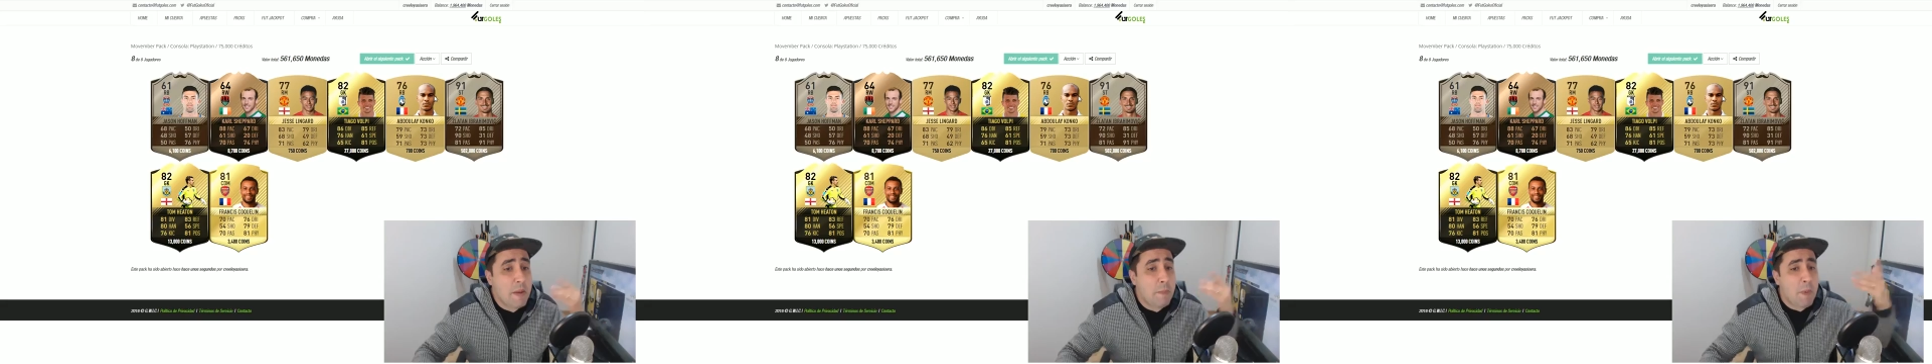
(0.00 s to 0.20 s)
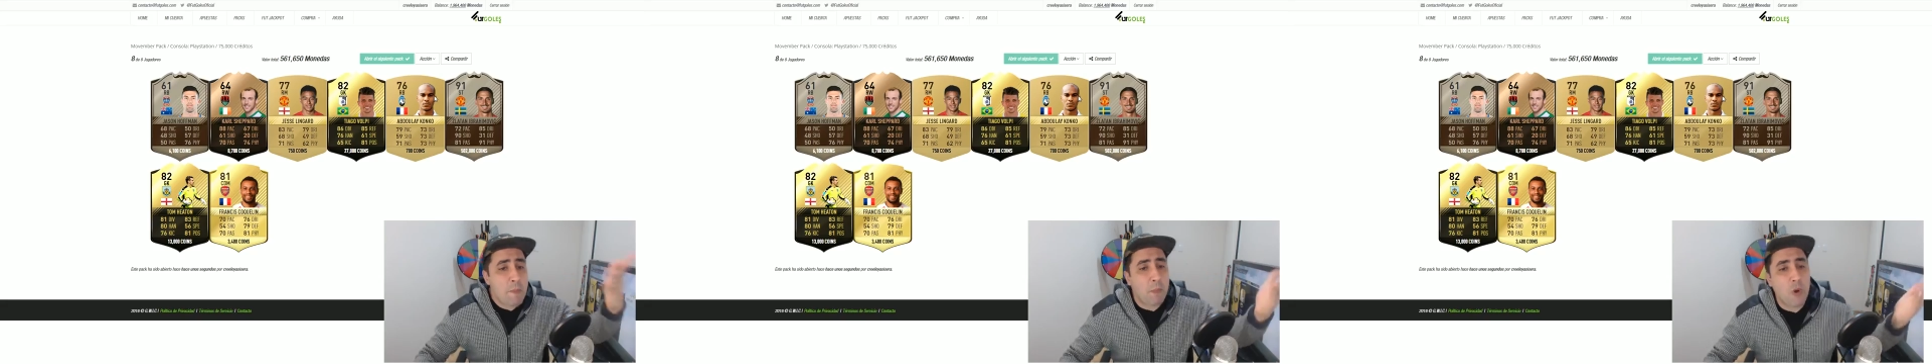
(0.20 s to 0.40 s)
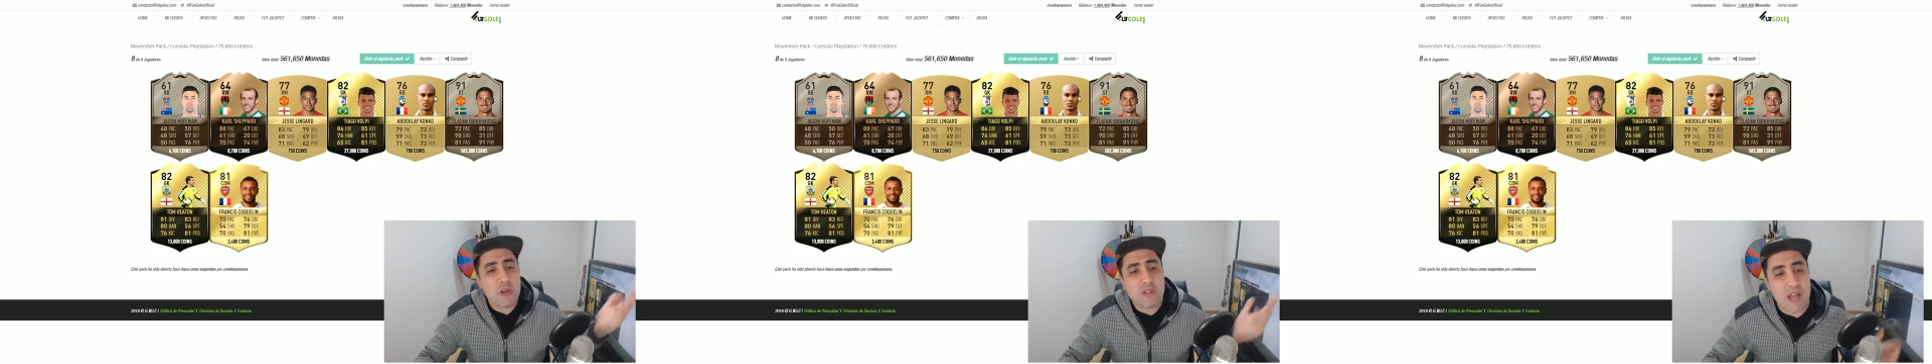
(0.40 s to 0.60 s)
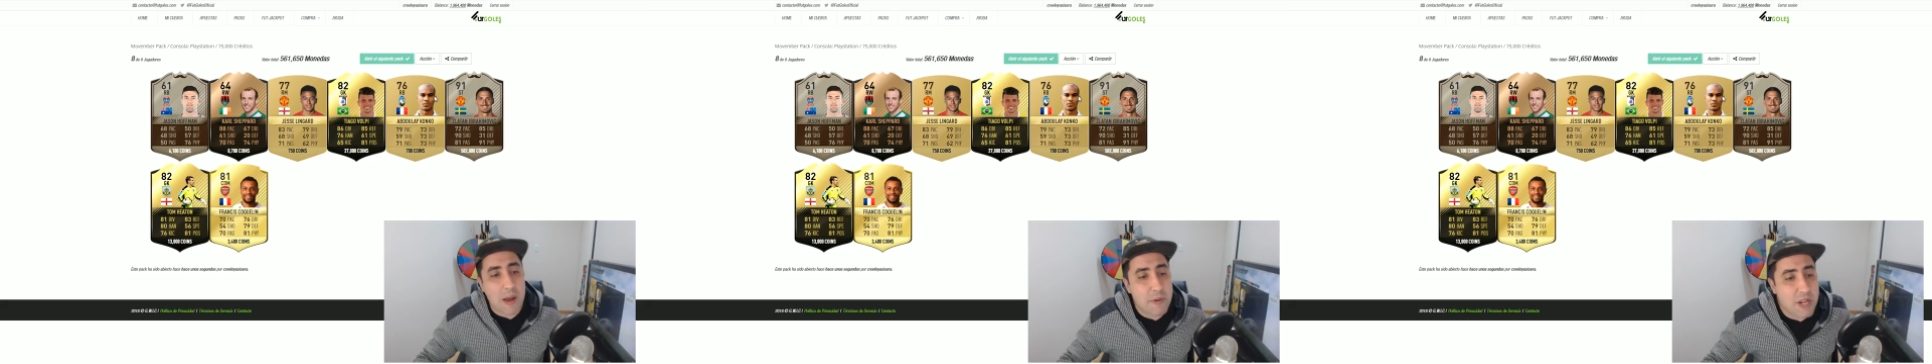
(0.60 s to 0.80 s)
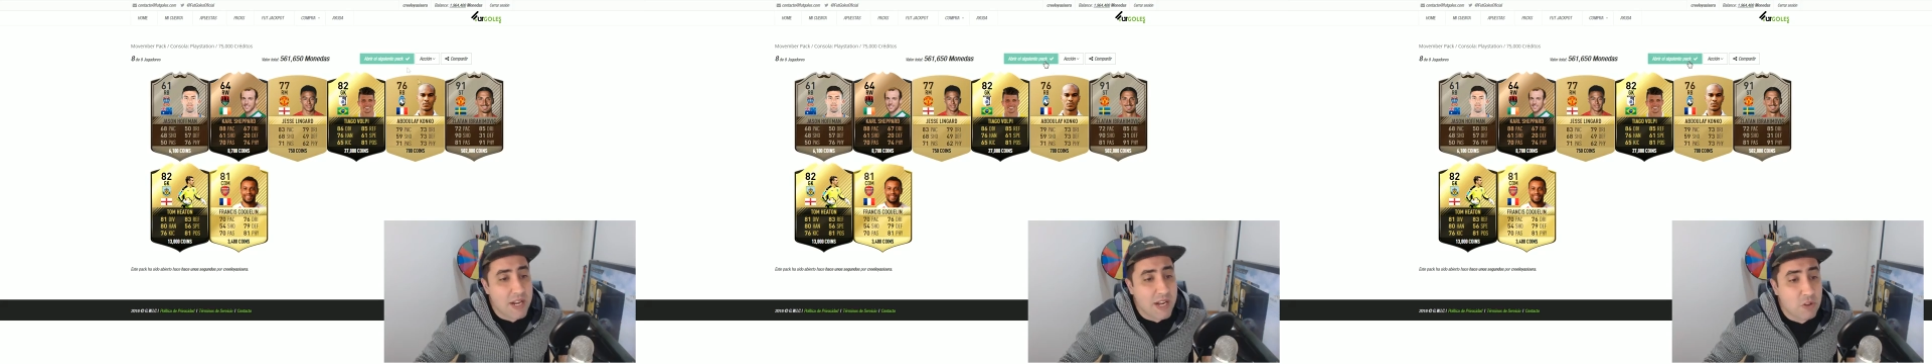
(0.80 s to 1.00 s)
después puedes
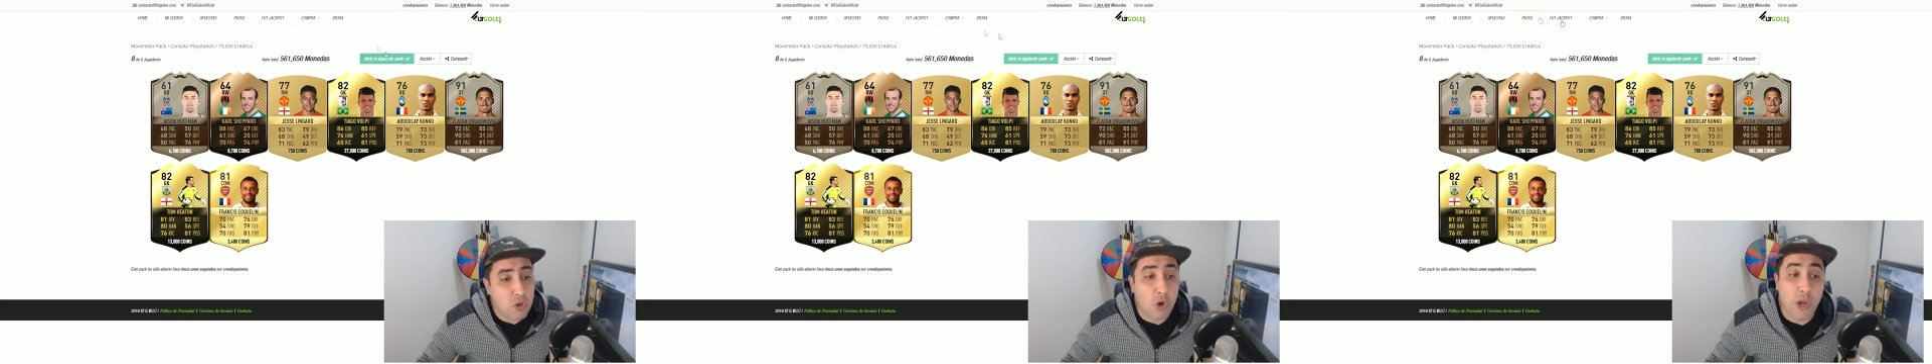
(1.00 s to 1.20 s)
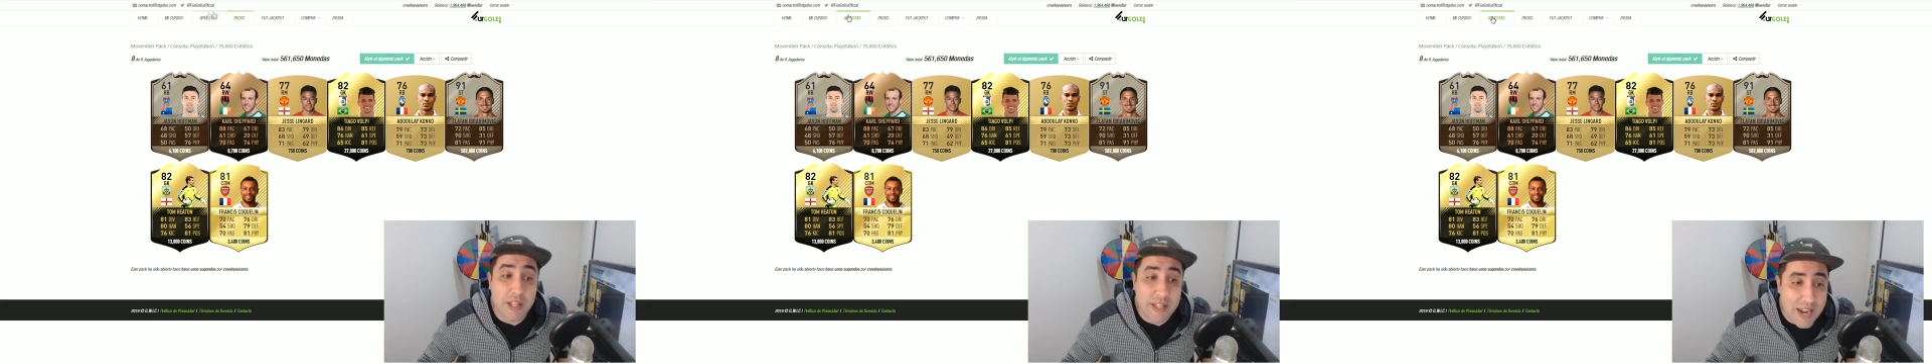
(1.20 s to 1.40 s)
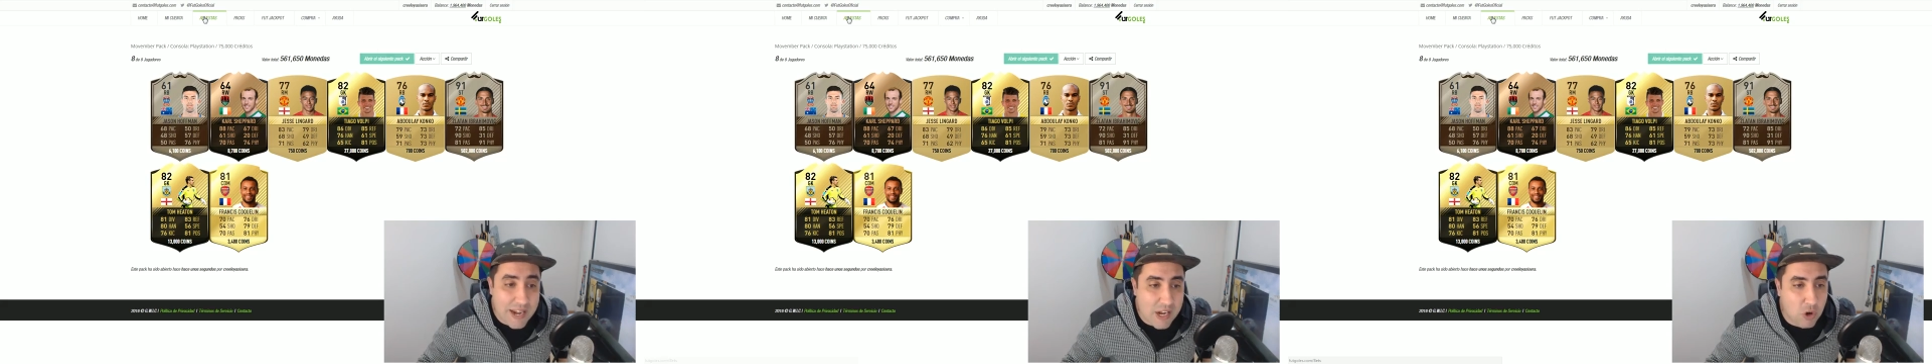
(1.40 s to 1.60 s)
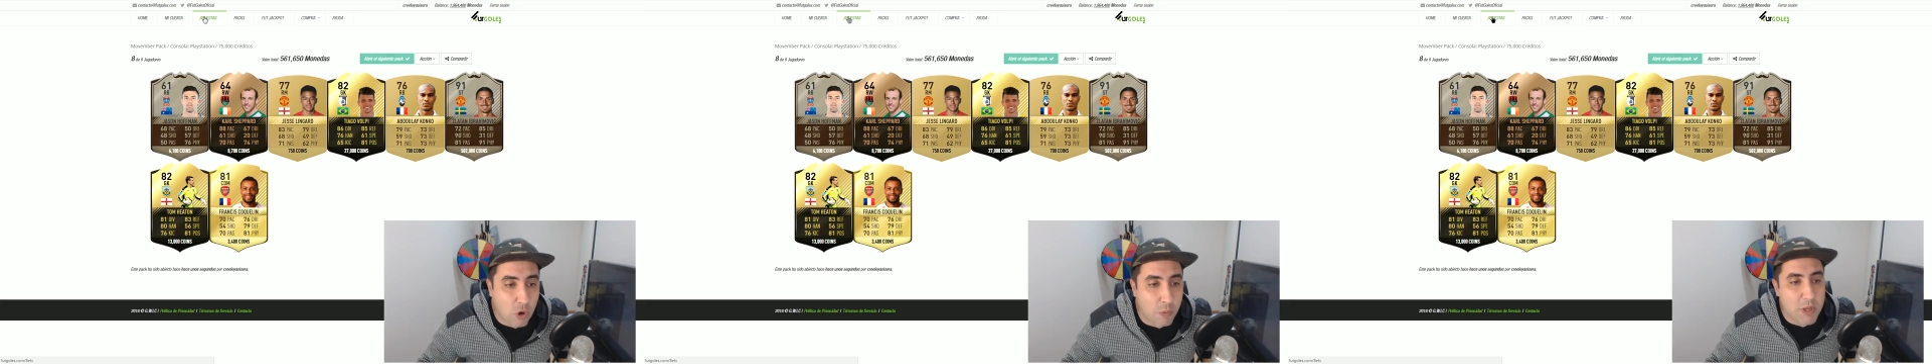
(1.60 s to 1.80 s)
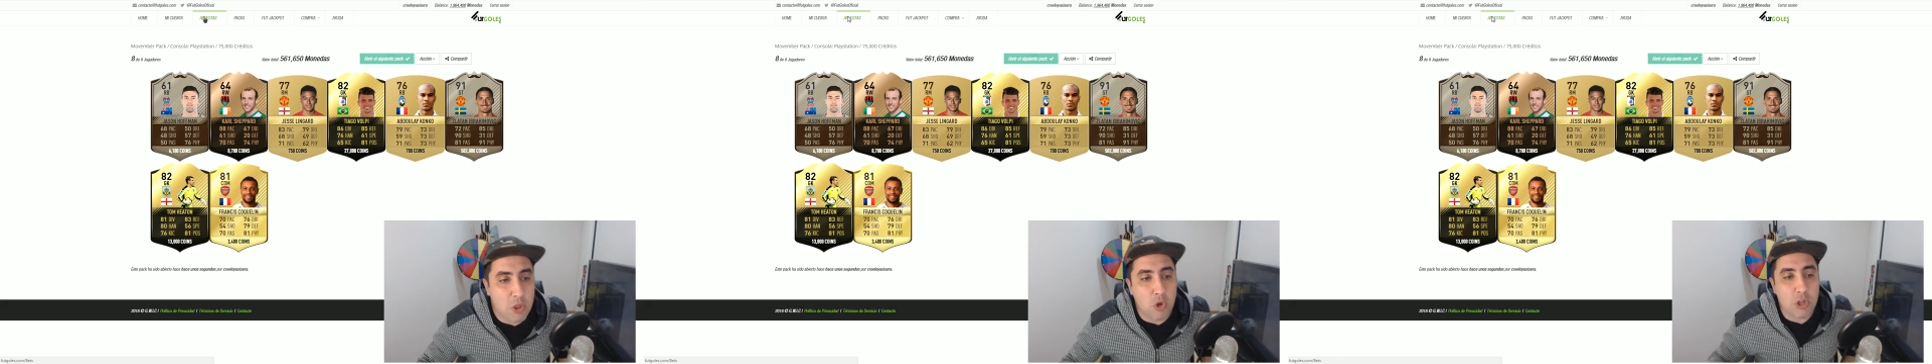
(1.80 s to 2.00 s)
abrir esto que te
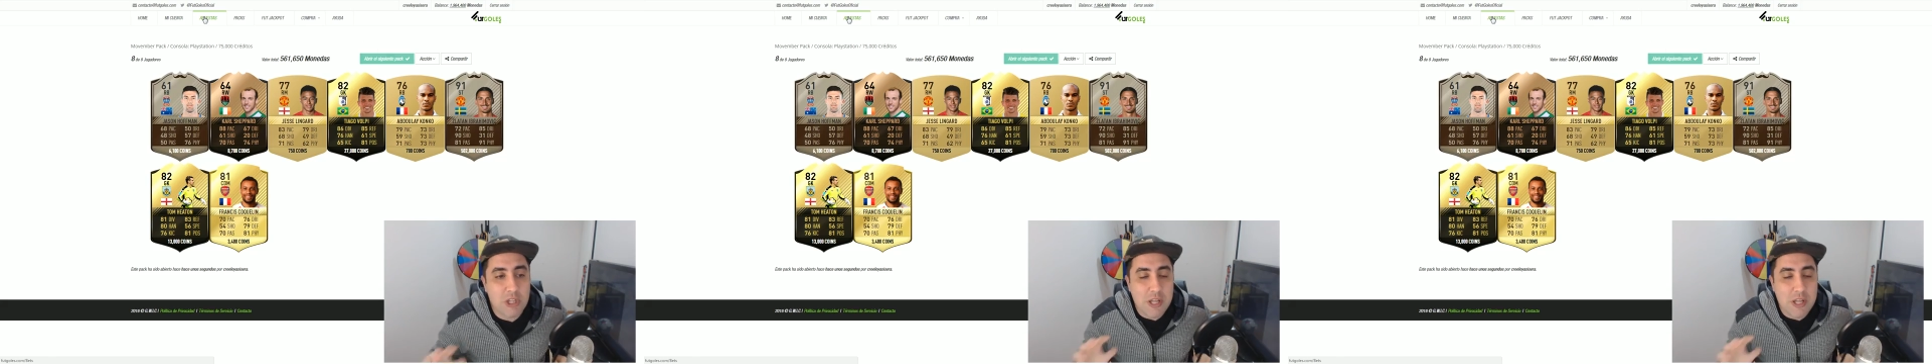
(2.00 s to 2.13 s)
recomiendo,